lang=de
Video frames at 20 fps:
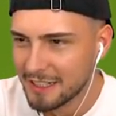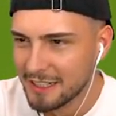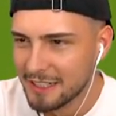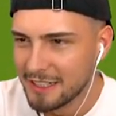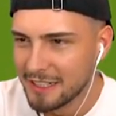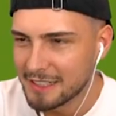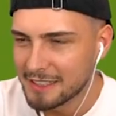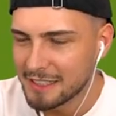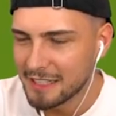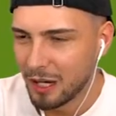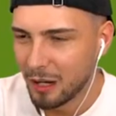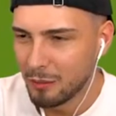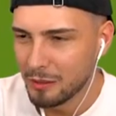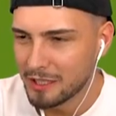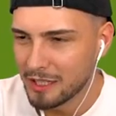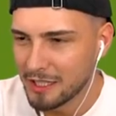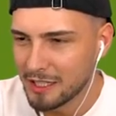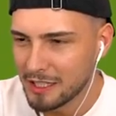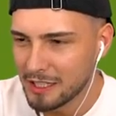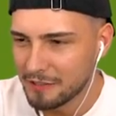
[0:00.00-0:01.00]
Jetzt glaube
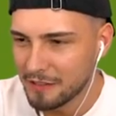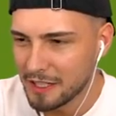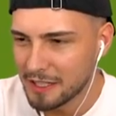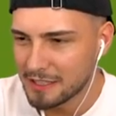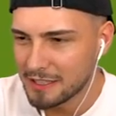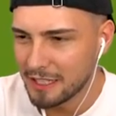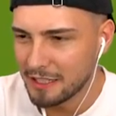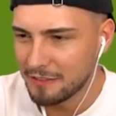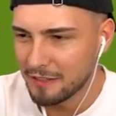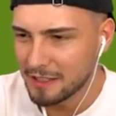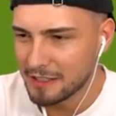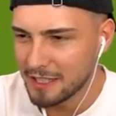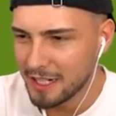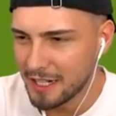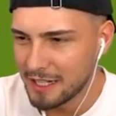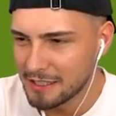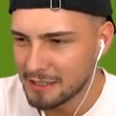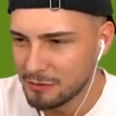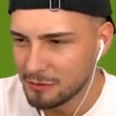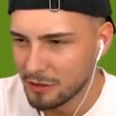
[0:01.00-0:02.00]
ich an dich, weil es geht quasi
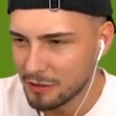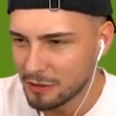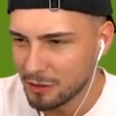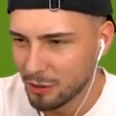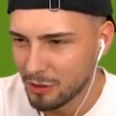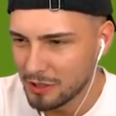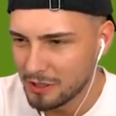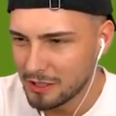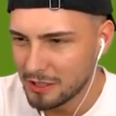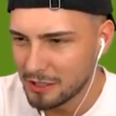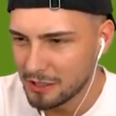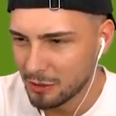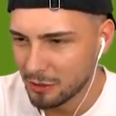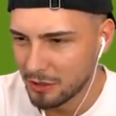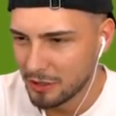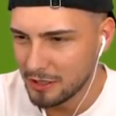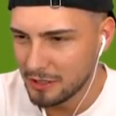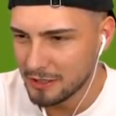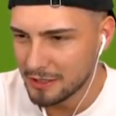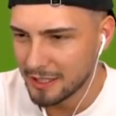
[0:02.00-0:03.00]
alles nur noch durch dich
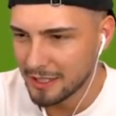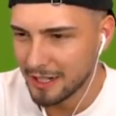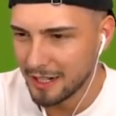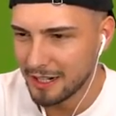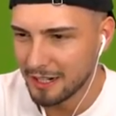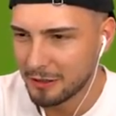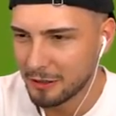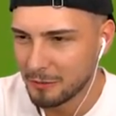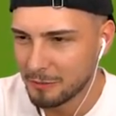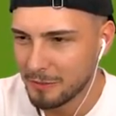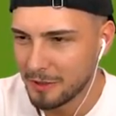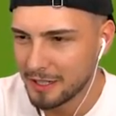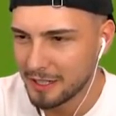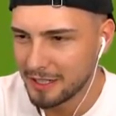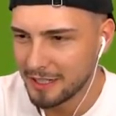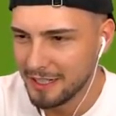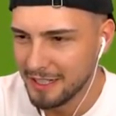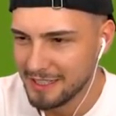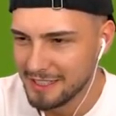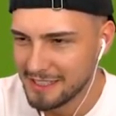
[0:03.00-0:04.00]
durch. Ja, guck mal,
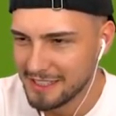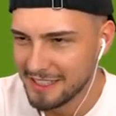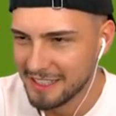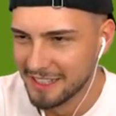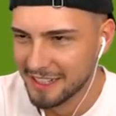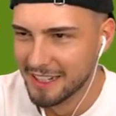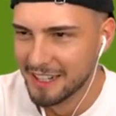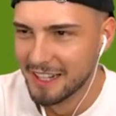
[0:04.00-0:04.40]
easy.